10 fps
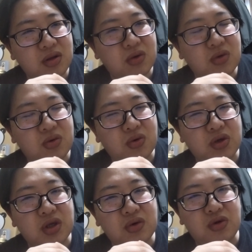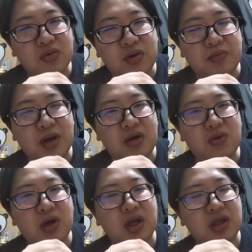努力をしてる人もいっぱいい
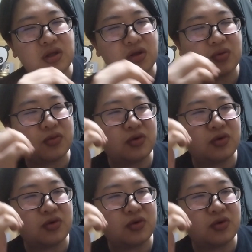るわけなんですけ